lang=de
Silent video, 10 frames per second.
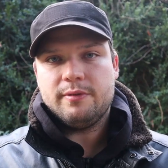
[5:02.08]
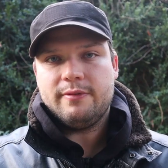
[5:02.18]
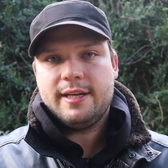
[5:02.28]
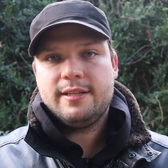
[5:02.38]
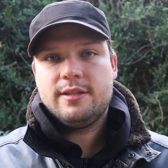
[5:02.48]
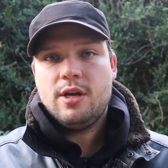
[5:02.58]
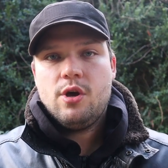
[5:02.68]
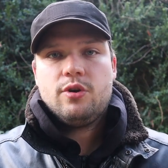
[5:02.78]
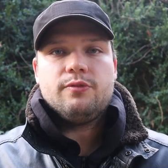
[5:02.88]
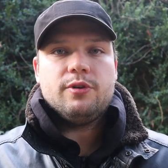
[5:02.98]
bewertet.
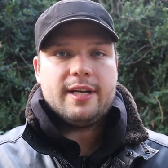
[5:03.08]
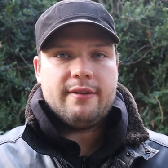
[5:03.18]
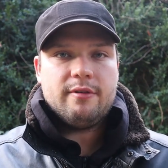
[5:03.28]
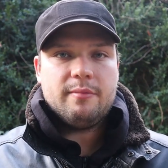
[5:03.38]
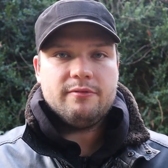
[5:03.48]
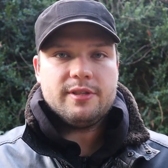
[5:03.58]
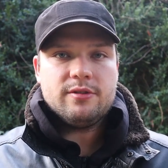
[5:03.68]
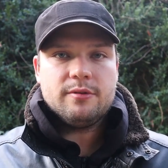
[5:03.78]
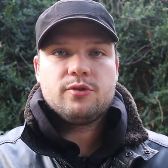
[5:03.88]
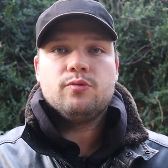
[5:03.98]
Ich wollte einfach mal
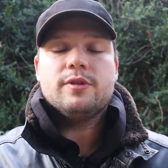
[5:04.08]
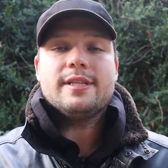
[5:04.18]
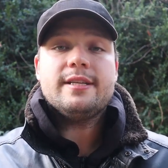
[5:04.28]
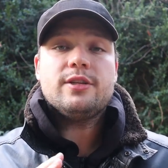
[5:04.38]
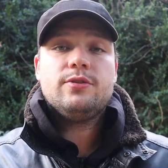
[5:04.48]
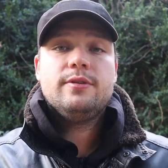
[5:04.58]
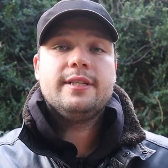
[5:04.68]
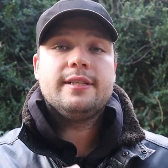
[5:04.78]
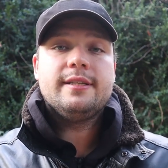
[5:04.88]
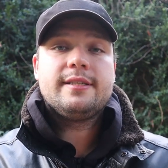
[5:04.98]
wissen, ob es gut ist.
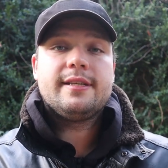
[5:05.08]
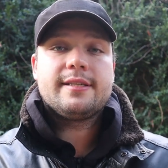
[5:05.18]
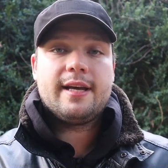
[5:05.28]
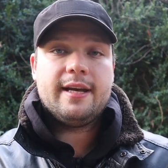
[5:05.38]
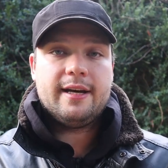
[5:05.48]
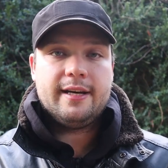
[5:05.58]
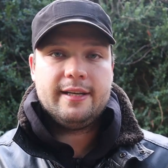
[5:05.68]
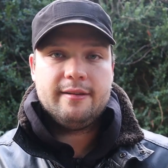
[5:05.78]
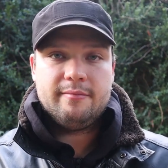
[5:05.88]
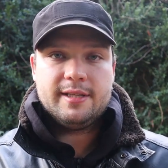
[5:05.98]
Natürlich ist das kein
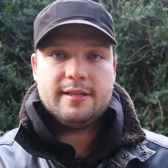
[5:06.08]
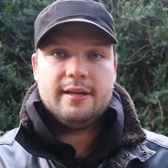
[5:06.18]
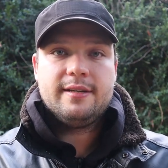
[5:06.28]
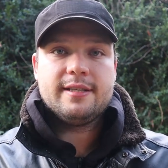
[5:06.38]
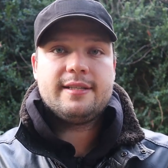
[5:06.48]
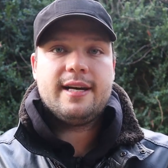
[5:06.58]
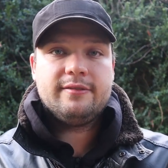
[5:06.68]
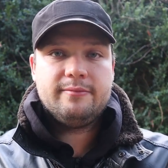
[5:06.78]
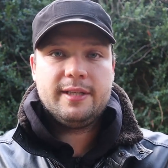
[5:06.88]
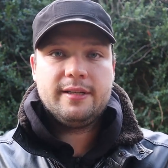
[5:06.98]
High-End-Messer. Das
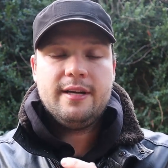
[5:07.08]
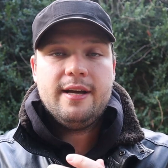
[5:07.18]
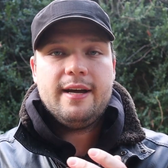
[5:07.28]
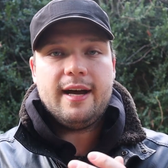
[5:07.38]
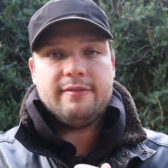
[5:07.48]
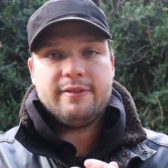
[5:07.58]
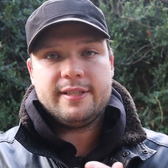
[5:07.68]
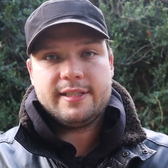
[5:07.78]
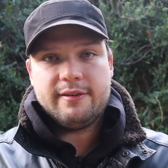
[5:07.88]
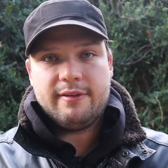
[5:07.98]
darf man einfach
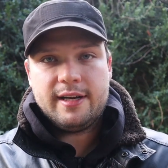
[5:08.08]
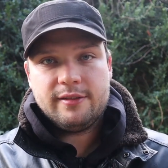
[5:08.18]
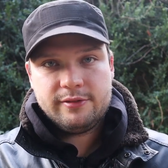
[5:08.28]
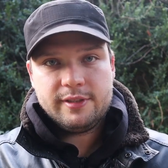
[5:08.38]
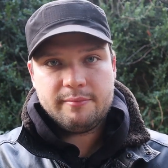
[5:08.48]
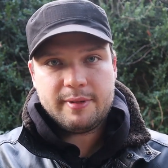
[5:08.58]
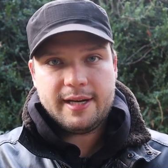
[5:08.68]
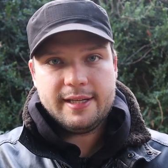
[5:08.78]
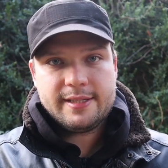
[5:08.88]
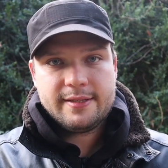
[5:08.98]
nicht erwarten für den
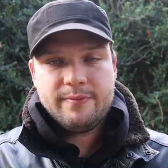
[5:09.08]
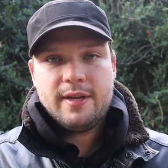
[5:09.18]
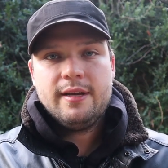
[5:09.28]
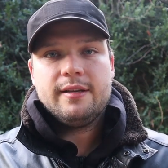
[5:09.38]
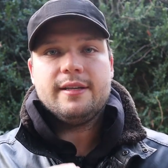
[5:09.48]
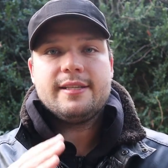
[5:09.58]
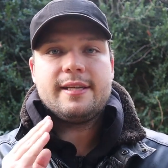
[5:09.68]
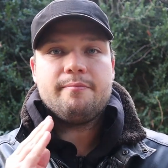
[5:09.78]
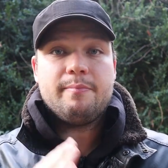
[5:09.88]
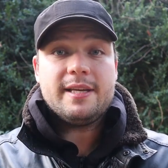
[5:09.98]
Preis. Es
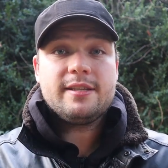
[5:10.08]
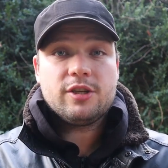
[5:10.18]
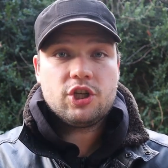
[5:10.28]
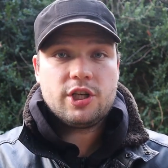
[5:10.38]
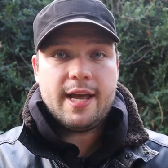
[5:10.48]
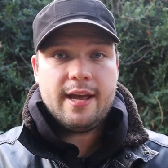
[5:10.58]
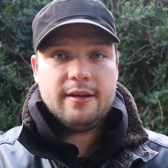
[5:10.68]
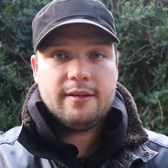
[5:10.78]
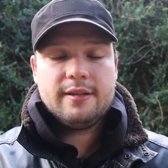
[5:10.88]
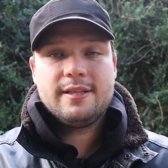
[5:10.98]
gibt bessere
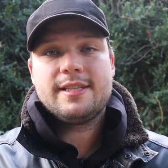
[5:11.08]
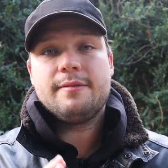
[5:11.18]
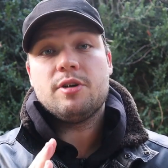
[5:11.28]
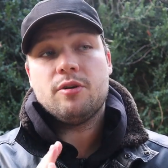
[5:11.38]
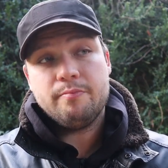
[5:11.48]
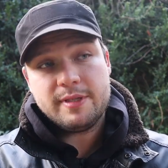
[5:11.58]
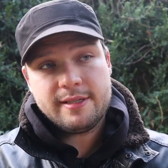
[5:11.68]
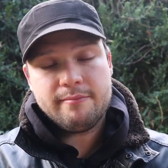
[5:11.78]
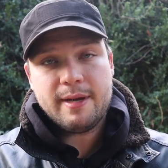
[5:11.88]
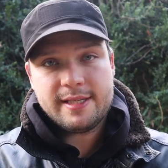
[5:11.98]
Stähle, es gibt auch ein
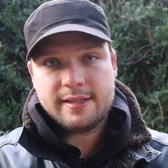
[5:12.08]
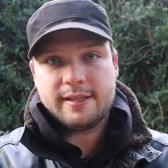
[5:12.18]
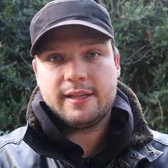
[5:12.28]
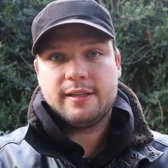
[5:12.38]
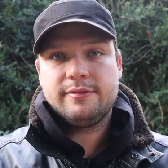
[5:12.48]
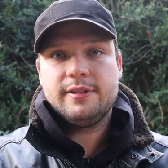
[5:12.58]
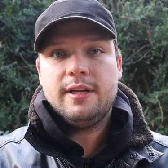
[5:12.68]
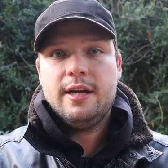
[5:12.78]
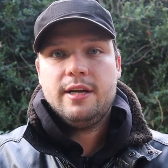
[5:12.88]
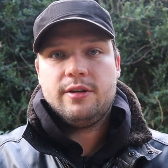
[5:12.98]
bisschen bessere Griffe,
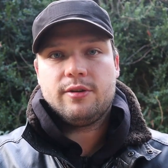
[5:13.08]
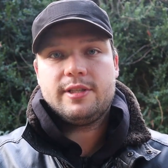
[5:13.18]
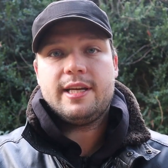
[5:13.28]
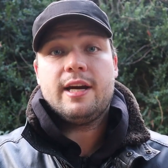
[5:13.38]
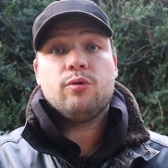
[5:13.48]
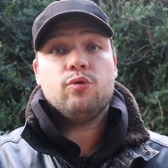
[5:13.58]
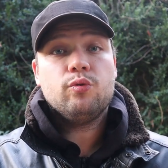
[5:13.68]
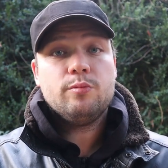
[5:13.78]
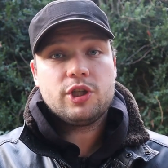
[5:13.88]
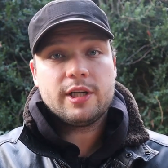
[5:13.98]
noch die
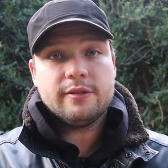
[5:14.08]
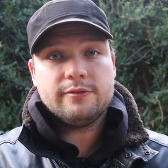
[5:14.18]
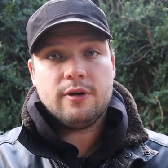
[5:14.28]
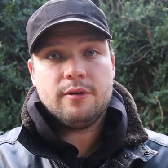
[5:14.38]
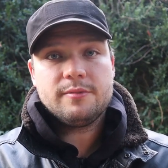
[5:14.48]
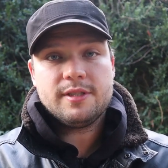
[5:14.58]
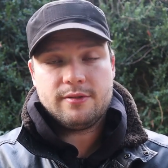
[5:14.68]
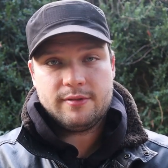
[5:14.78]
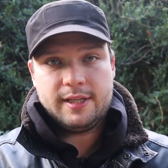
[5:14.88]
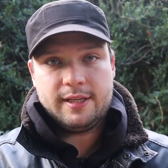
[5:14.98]
ergonomischer geformt
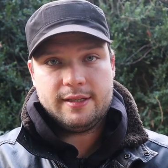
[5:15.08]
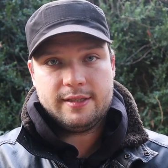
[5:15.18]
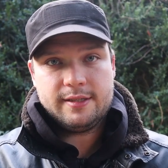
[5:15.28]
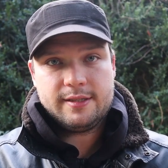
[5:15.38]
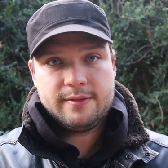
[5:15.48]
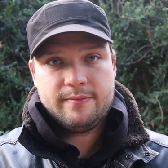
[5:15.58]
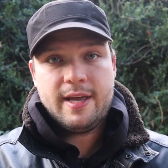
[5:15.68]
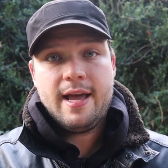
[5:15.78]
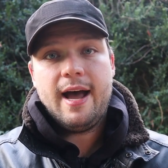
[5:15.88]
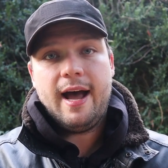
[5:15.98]
sind und ähnliches.
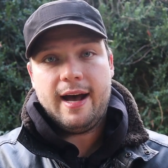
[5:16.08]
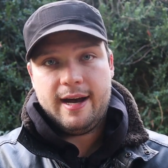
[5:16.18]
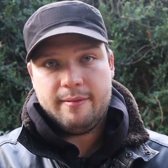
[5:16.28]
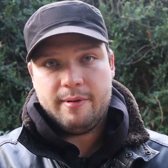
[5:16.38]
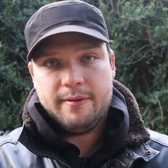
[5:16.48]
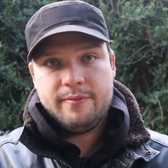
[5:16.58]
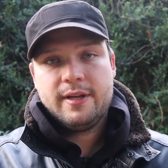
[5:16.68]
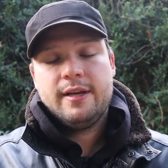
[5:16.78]
Aber